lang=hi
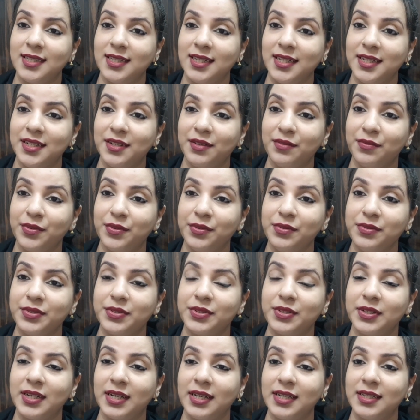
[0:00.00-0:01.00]
डेली रिव्यू
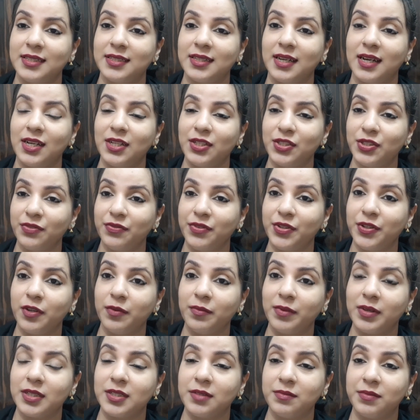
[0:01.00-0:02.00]
सो गाइस आज जो
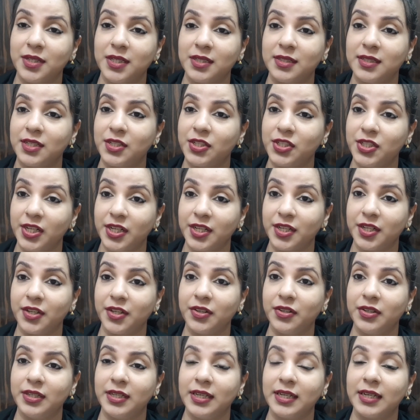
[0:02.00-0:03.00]
वीडियो मैं आप सभी के साथ शेयर
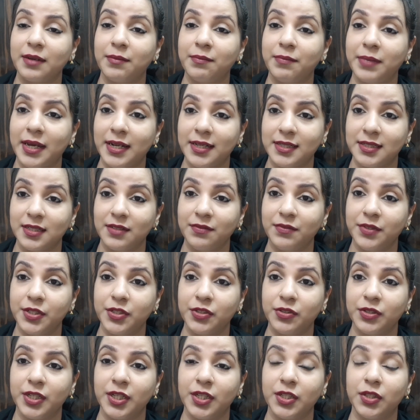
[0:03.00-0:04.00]
कर रही हूँ ये कंपैरिजन
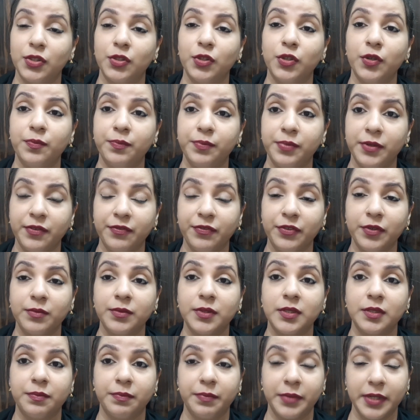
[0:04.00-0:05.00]
वीडियो है दो
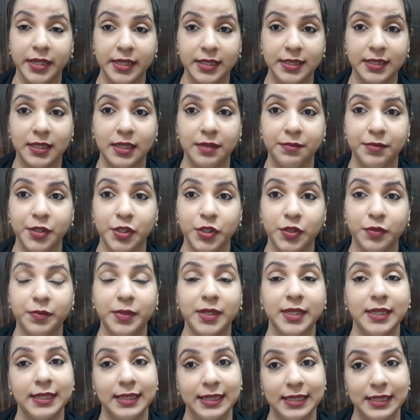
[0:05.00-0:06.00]
परफ्यूम स्प्रेस के बीच
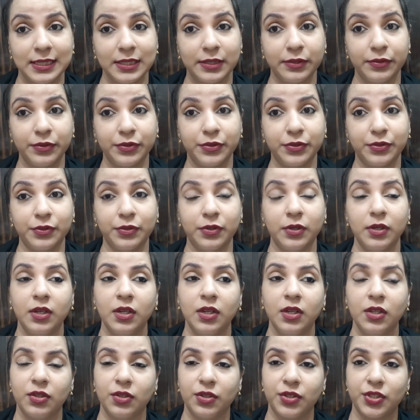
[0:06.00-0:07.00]
में यस yes, दोस्तों
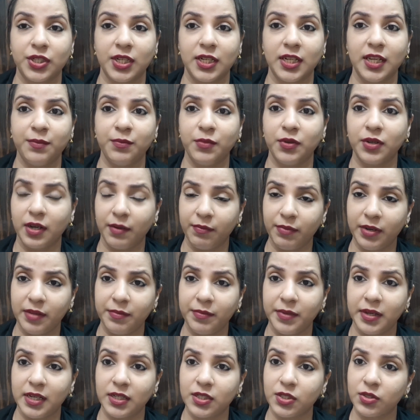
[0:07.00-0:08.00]
तो चलिए
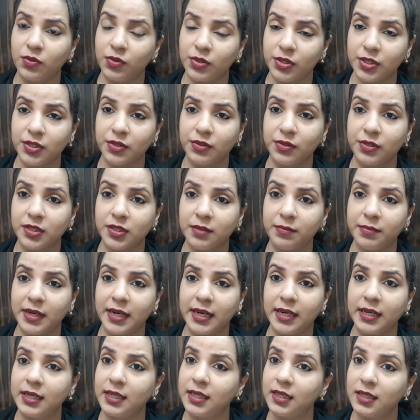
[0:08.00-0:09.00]
मुकाबले में आज कौन से कौन से
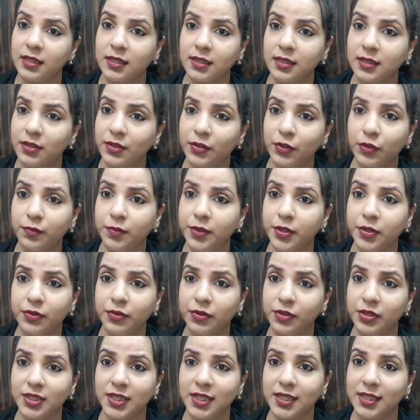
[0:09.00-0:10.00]
ब्रांड है
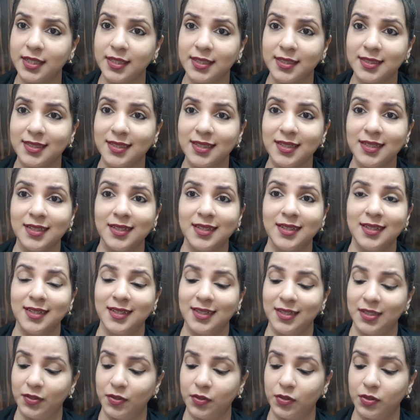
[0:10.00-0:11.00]
रूबरू हो जाइए इससे
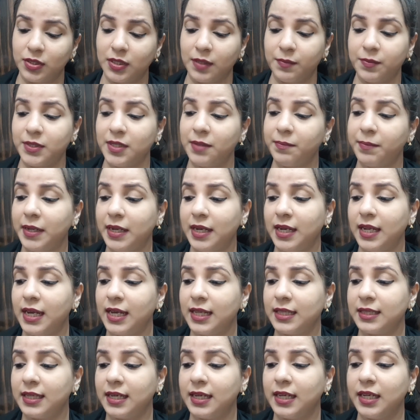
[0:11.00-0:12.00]
तो सबसे पहले
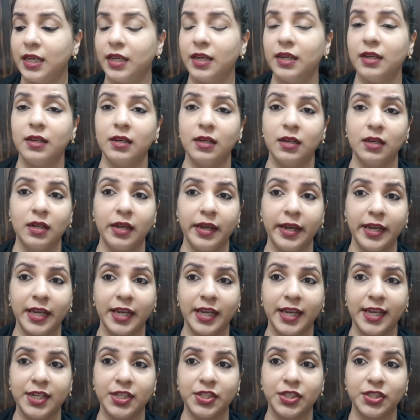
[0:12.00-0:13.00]
आता है
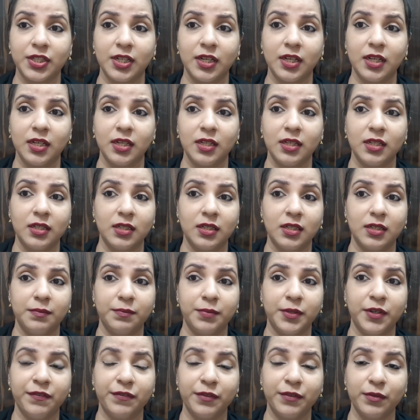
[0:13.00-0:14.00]
एंगेज का
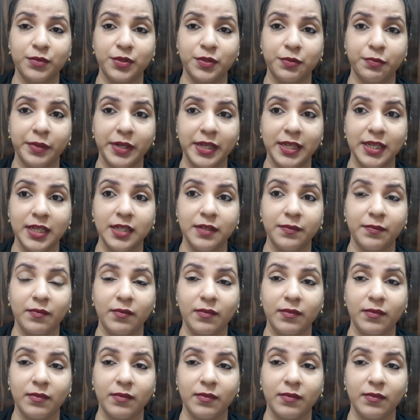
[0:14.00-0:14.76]
परफ्यूम स्प्रे